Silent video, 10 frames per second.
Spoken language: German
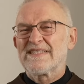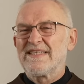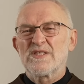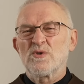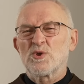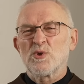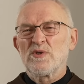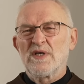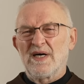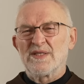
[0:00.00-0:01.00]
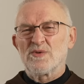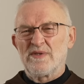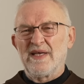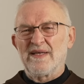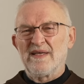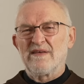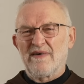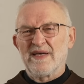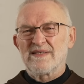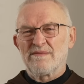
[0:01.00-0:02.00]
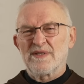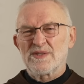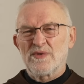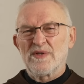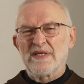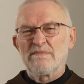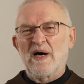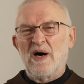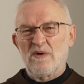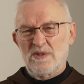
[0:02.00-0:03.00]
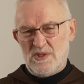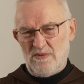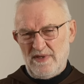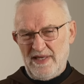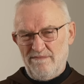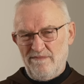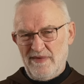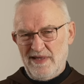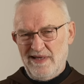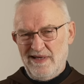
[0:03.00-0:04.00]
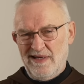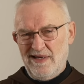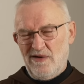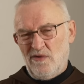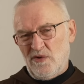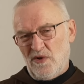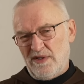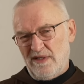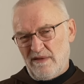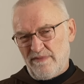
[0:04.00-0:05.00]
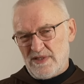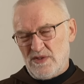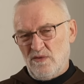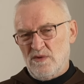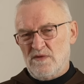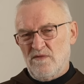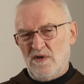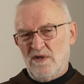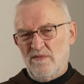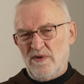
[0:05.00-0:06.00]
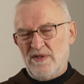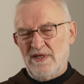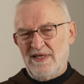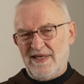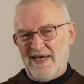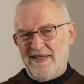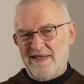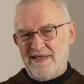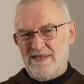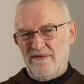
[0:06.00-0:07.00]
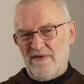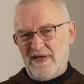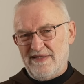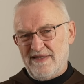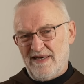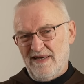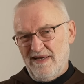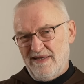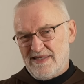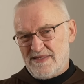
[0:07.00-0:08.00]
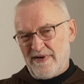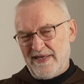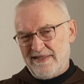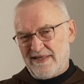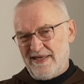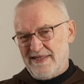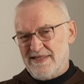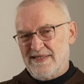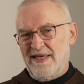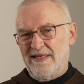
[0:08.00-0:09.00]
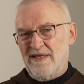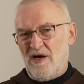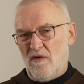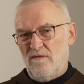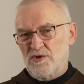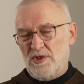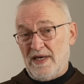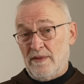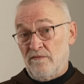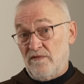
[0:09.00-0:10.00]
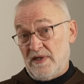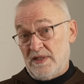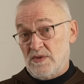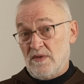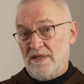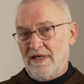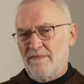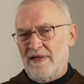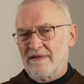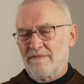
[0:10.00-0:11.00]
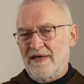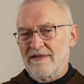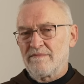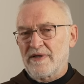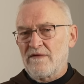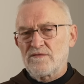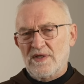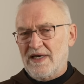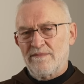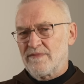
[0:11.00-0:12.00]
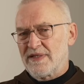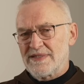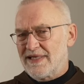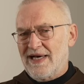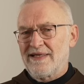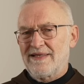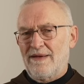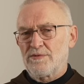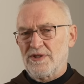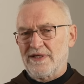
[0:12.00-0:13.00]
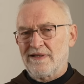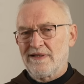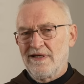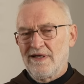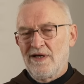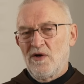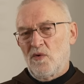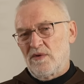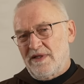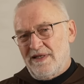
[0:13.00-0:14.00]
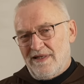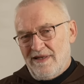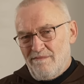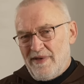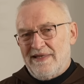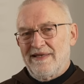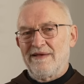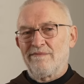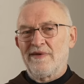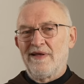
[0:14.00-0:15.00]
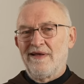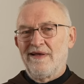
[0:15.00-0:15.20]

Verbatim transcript: Ist nicht so schön daran zu denken. Ich weiß aber, das gehört eben auch zum Leben. Und heute in der Passionswoche möchte ich gerne, dass Sie vielleicht da zwei, drei Szenen aufschreiben, vielleicht sogar jemandem einen Brief schreiben, den Sie gar nicht abschicken und den mitnehmen